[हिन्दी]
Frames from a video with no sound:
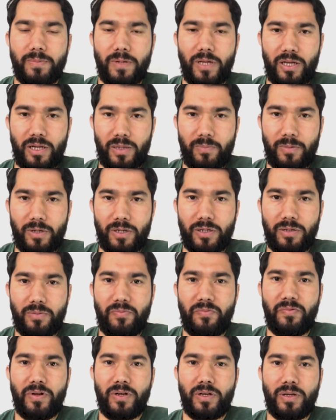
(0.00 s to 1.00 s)
रहीम
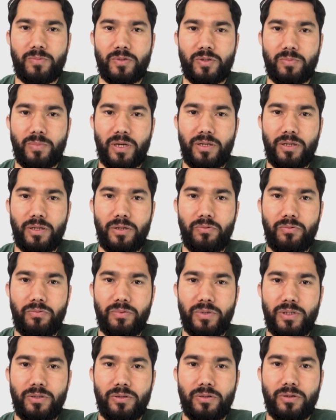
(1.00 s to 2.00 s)
वेलकम टू माय न्यू
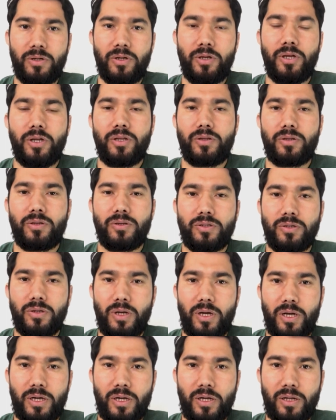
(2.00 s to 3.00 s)
वीडियो दोस्तों
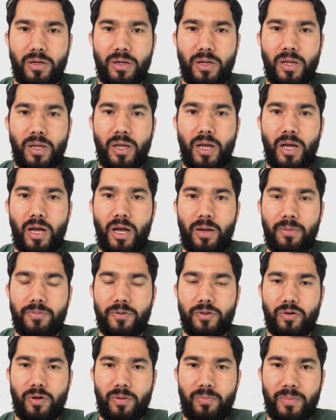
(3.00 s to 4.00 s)
अगर आप
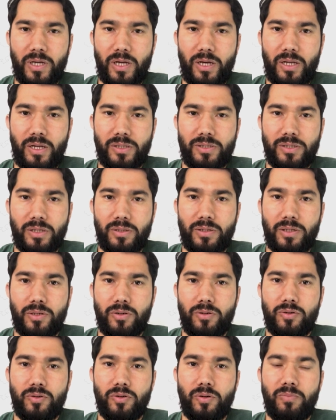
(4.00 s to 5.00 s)
यूरोप में आना चाहते
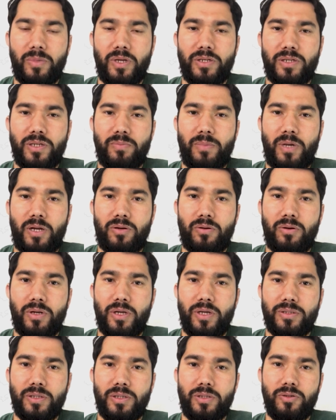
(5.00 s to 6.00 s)
हो तो मैं डेनमार्क को
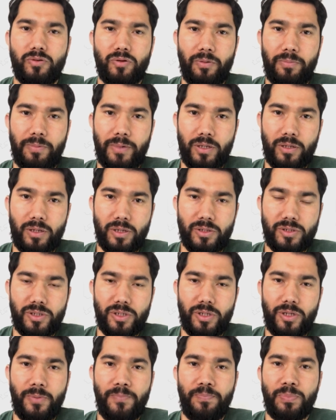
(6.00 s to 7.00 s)
एज ए यूरोपियन
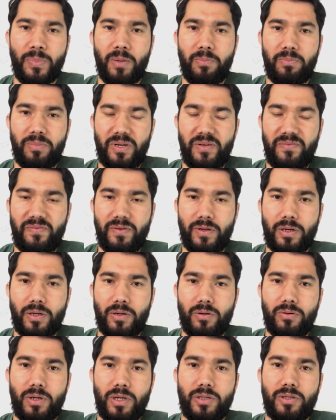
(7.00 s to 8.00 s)
कंट्री प्रीफर
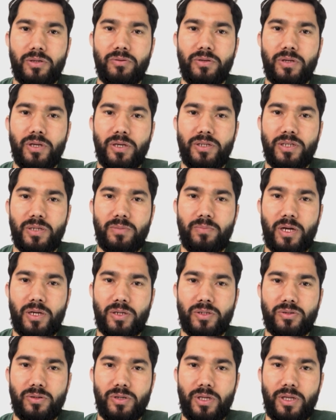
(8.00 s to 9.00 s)
करूँगा क्योंकि डेनमार्क
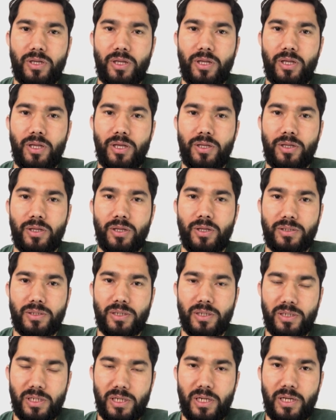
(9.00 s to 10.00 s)
जो है एक
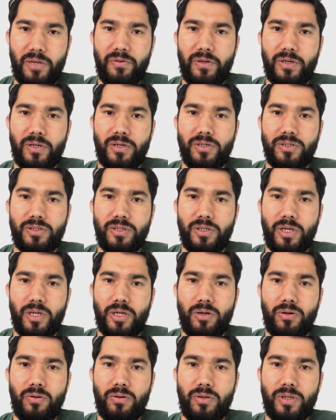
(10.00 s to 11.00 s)
स्कैंडिनेवियन कंट्री है
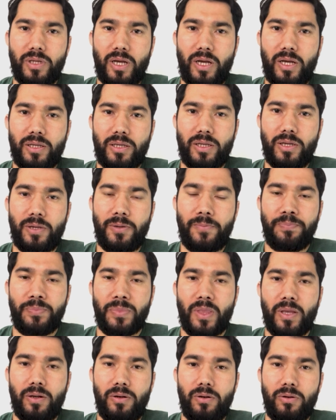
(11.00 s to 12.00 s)
और यहाँ के
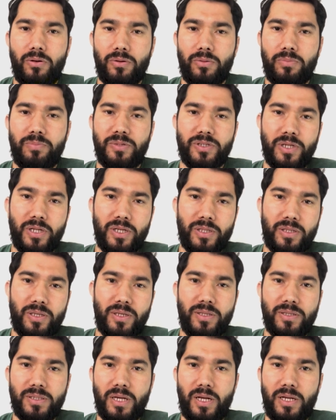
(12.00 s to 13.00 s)
लोग पिछले
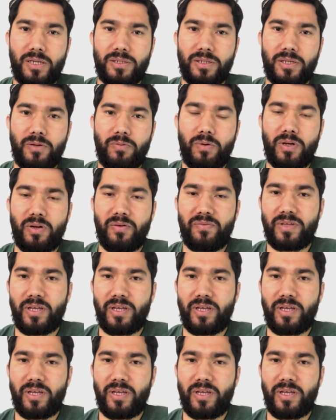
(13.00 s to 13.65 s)
तीन साल से वन ऑफ